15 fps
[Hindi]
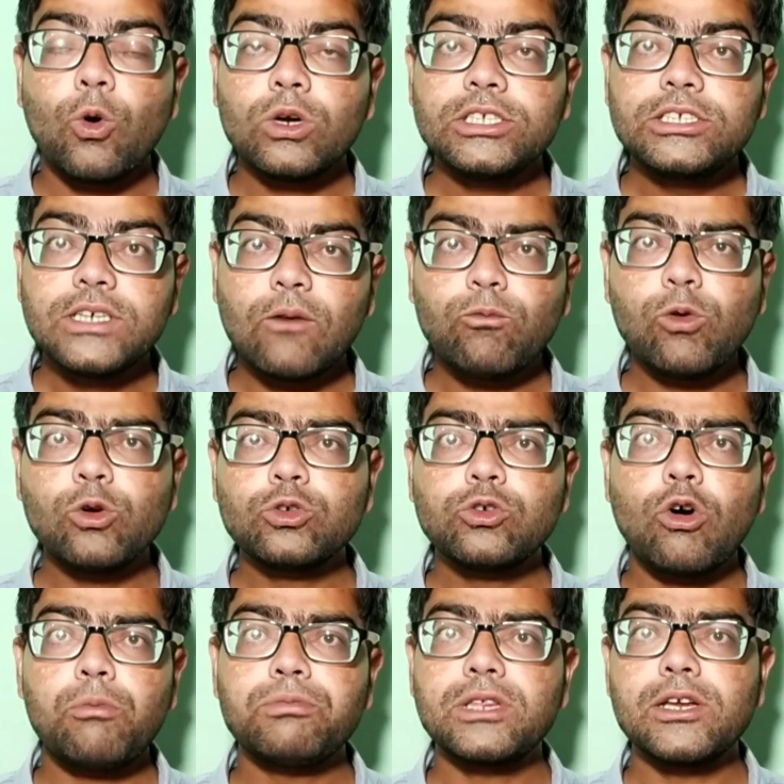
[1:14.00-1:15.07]
और जब वो उस
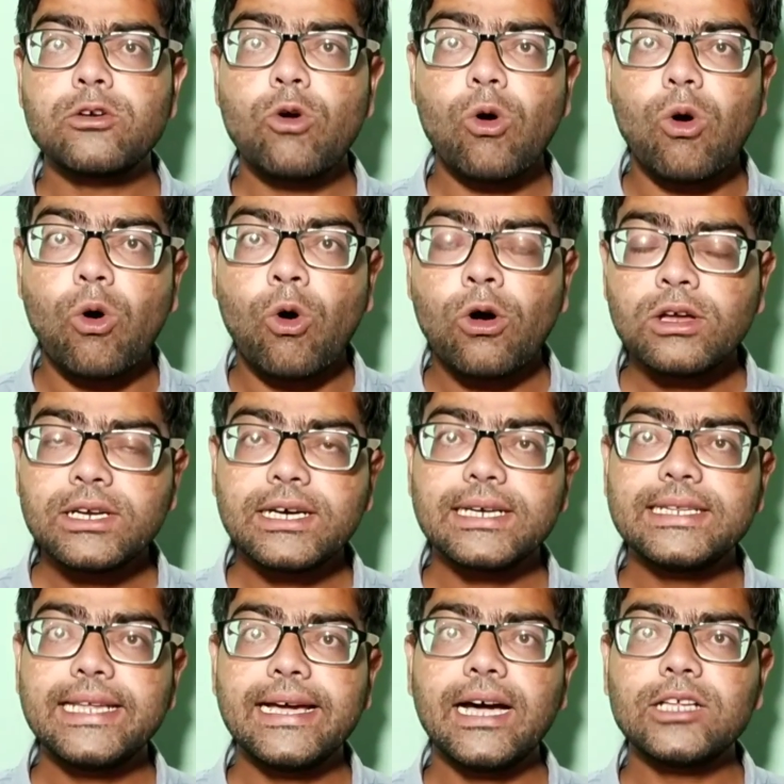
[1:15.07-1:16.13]
ऑप्शन को ऑन
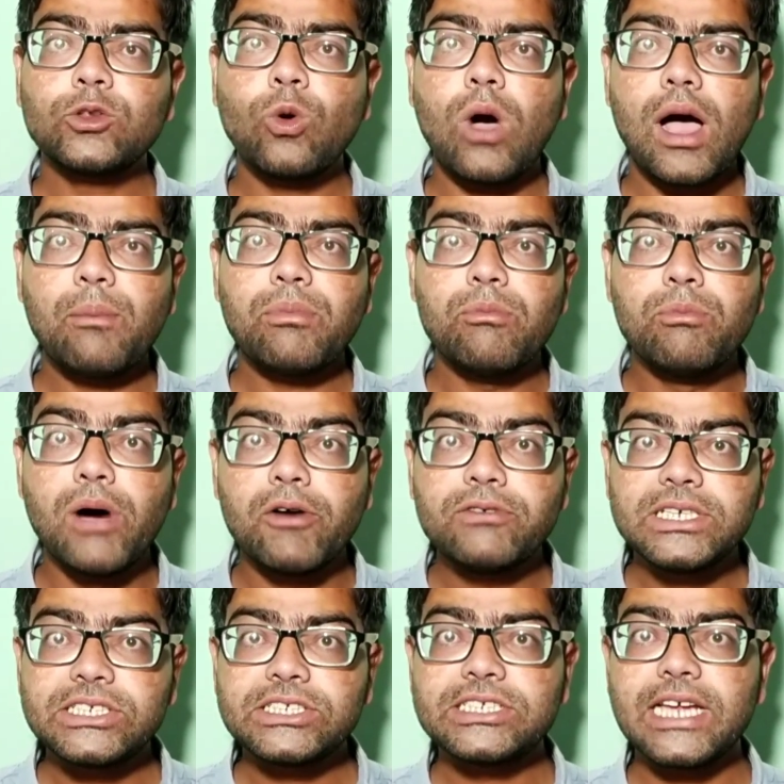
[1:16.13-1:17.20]
कर देगा तो आप
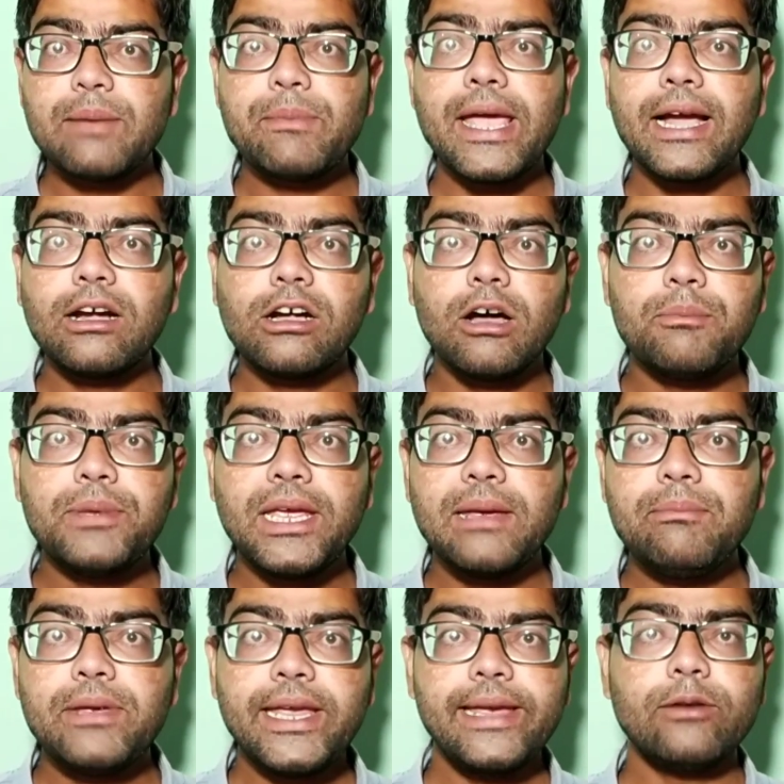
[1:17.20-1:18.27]
भविष्य में कभी
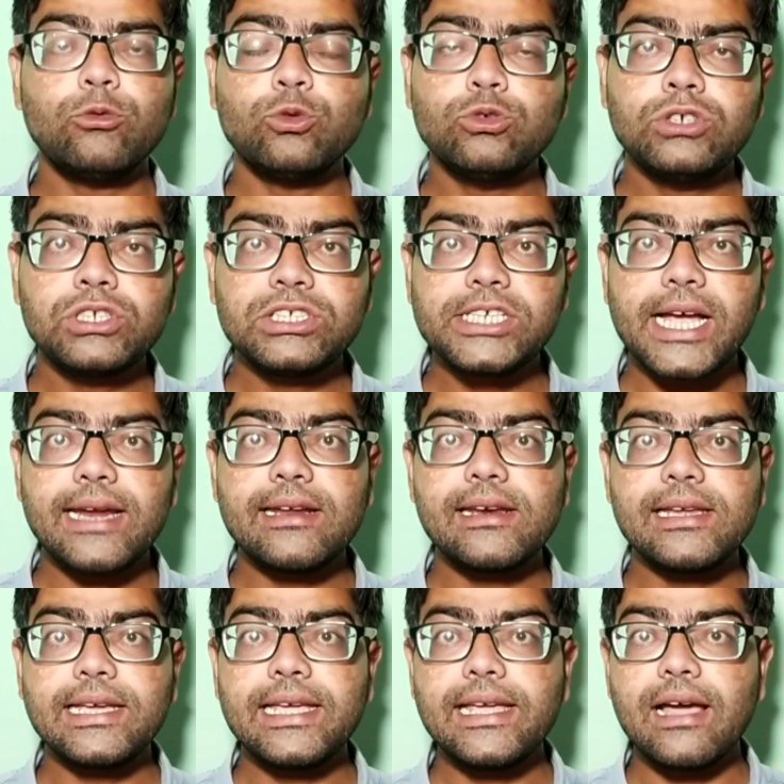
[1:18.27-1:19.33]
भी उस
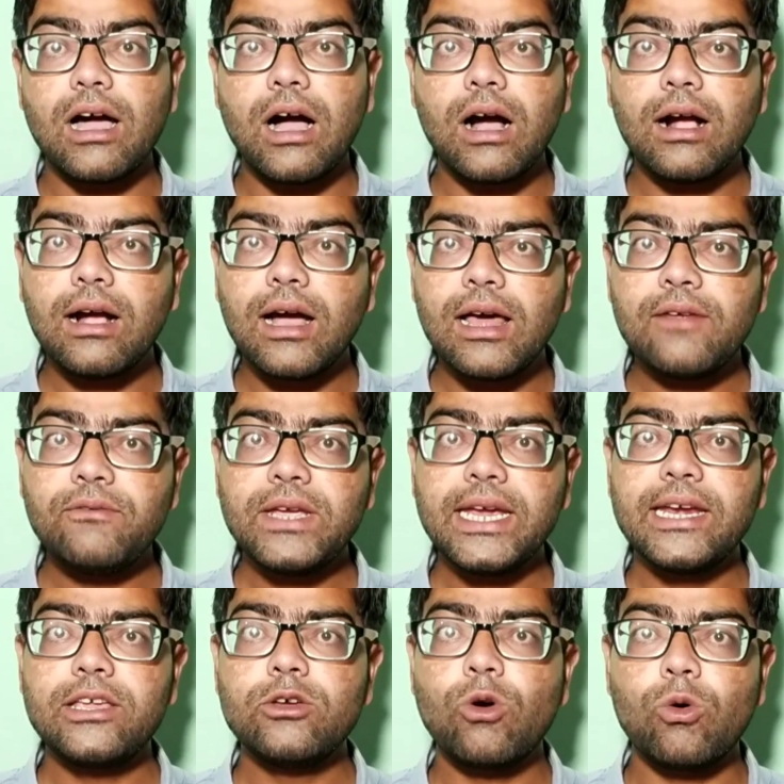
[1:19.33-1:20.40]
चैनल की अगर
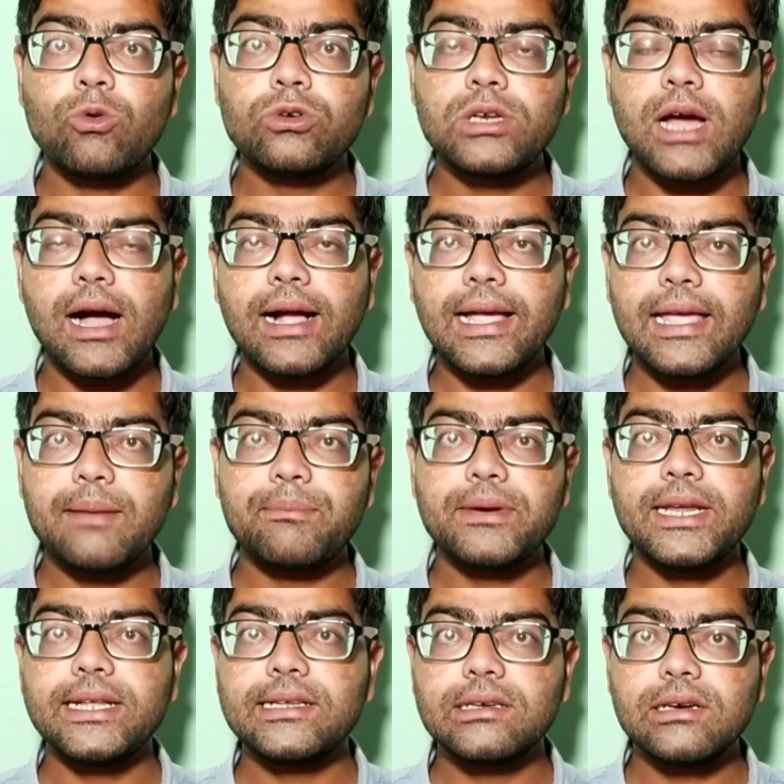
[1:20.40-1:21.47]
वीडियो उठा के
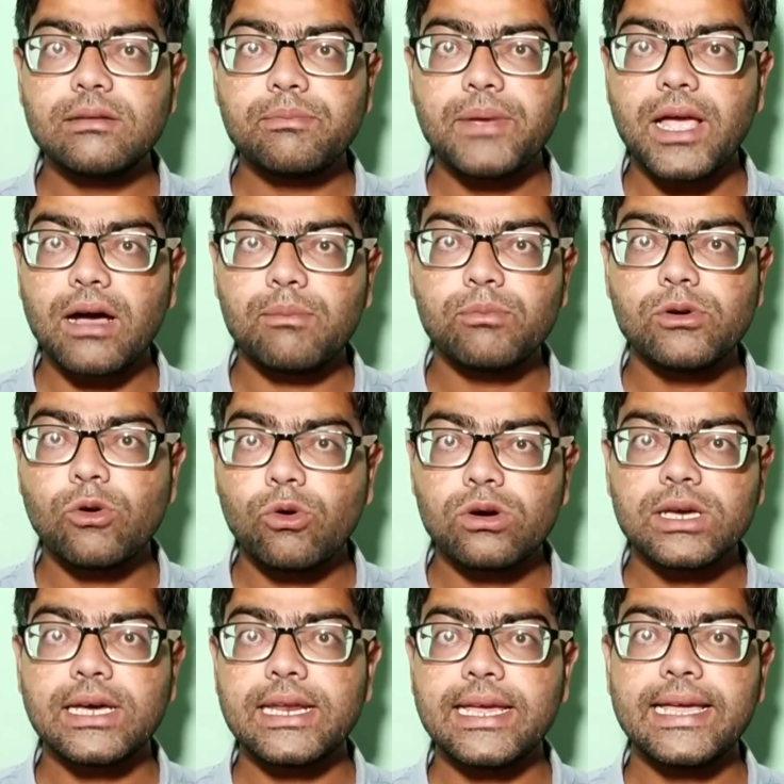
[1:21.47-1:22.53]
अपने चैनल पे अपलोड
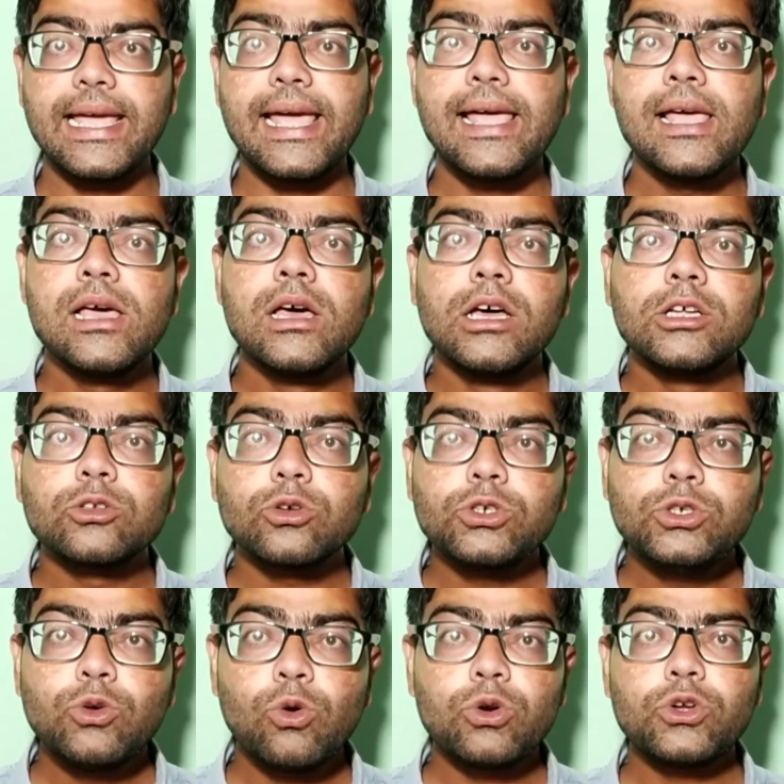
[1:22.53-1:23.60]
करेंगे तो
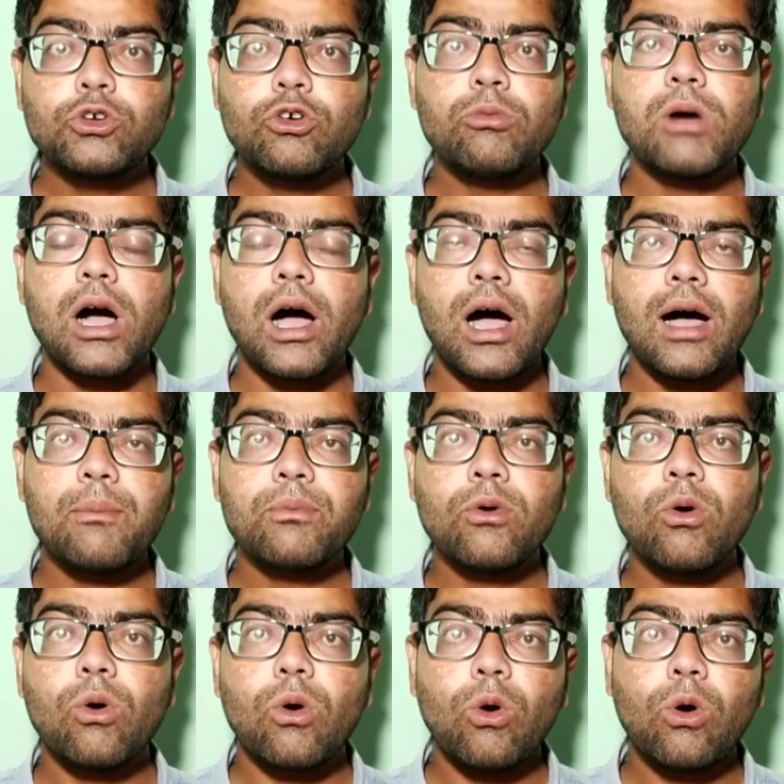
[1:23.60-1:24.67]
YouTube
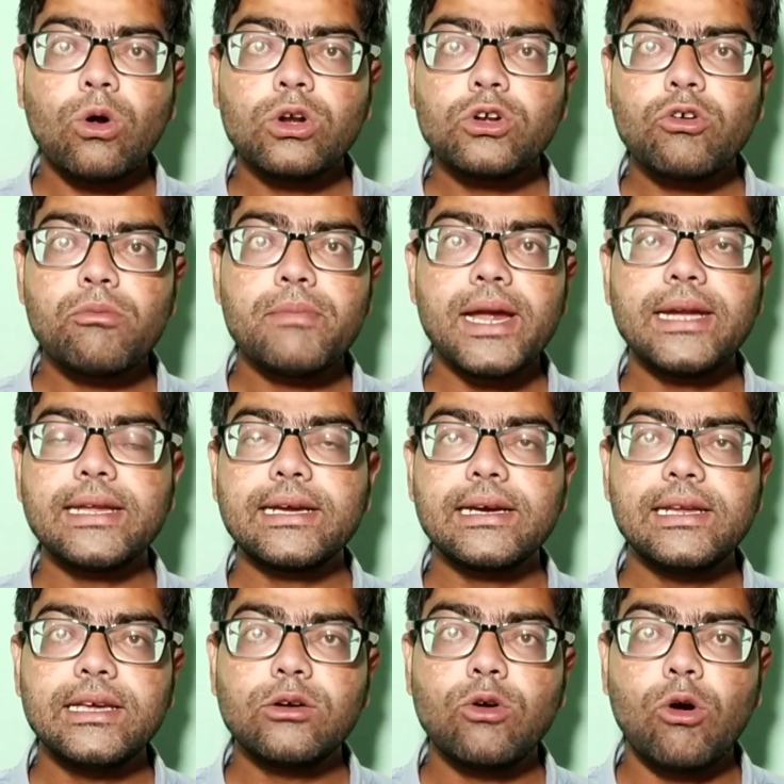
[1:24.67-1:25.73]
आपको
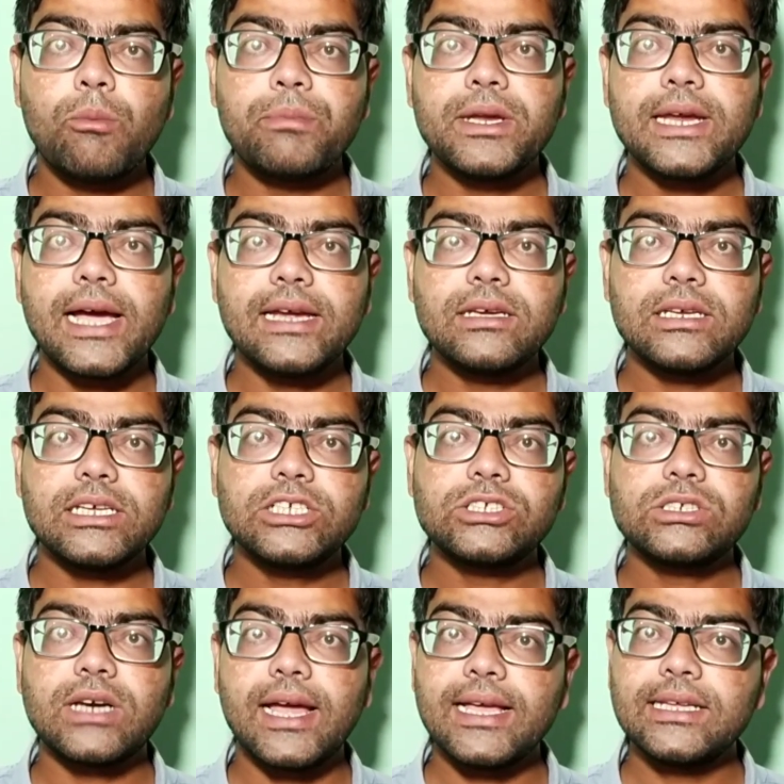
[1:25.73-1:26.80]
ऑटोमेटिकली कॉपीराइट
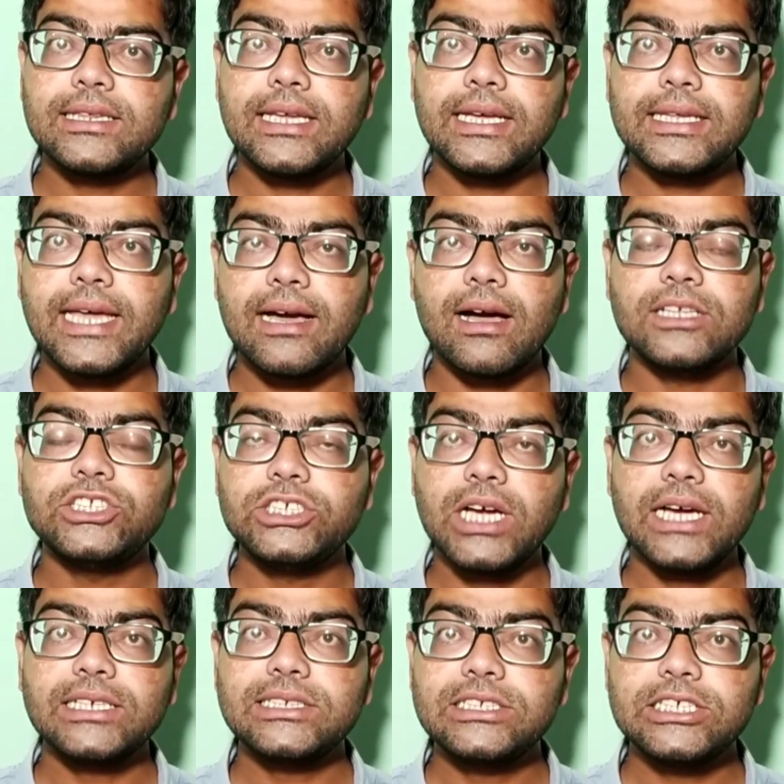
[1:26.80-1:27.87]
स्ट्राइक दे देगा जी
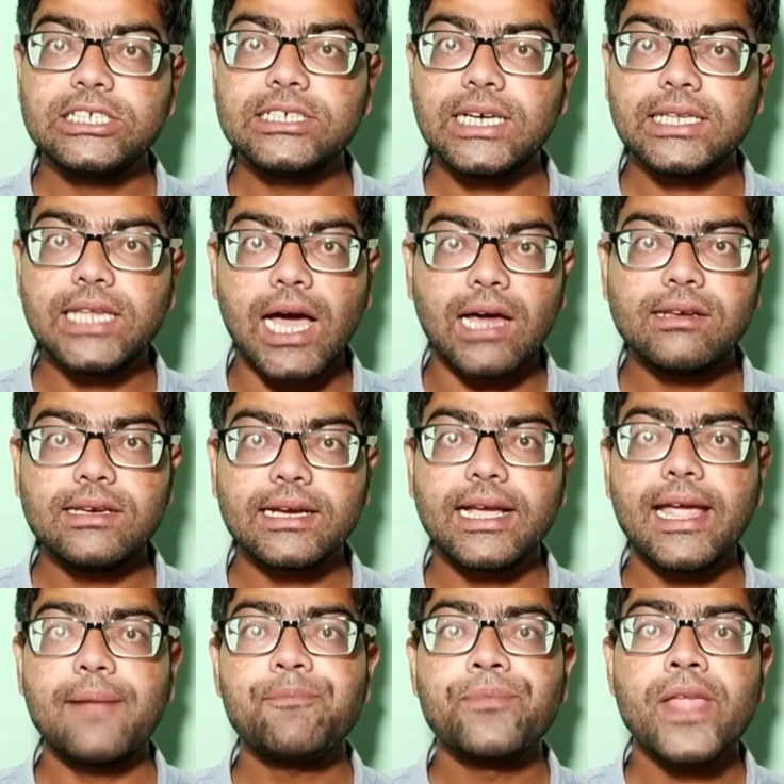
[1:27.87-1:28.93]
हाँ इस चीज़ का ध्यान
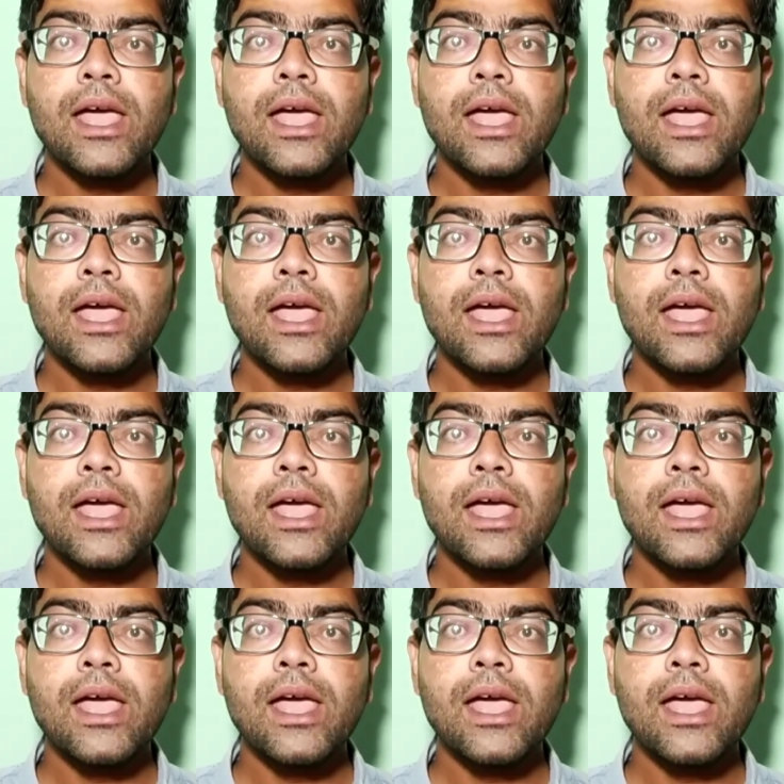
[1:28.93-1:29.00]
रखें